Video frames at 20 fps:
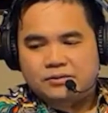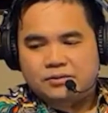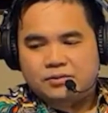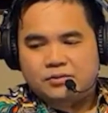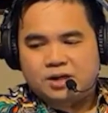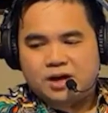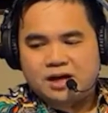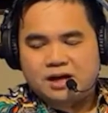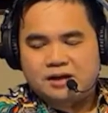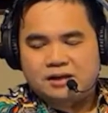
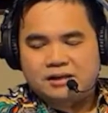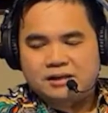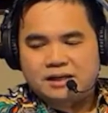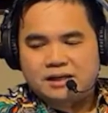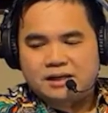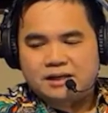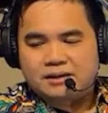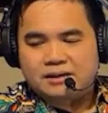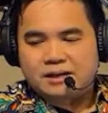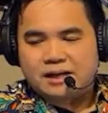qua
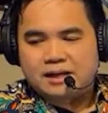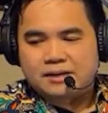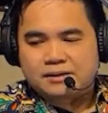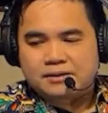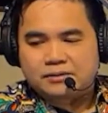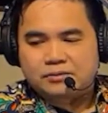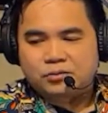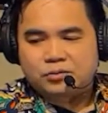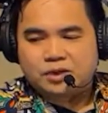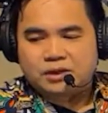
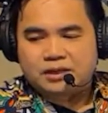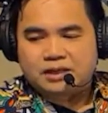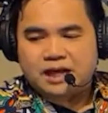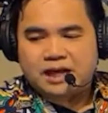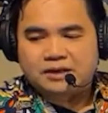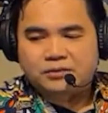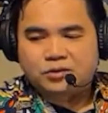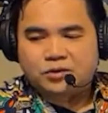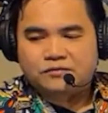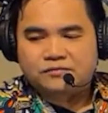uh, tuần
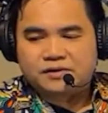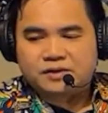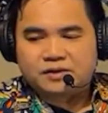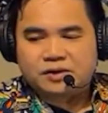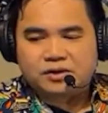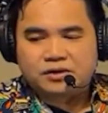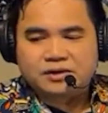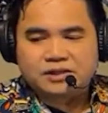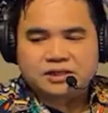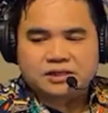hai tuần vừa rồi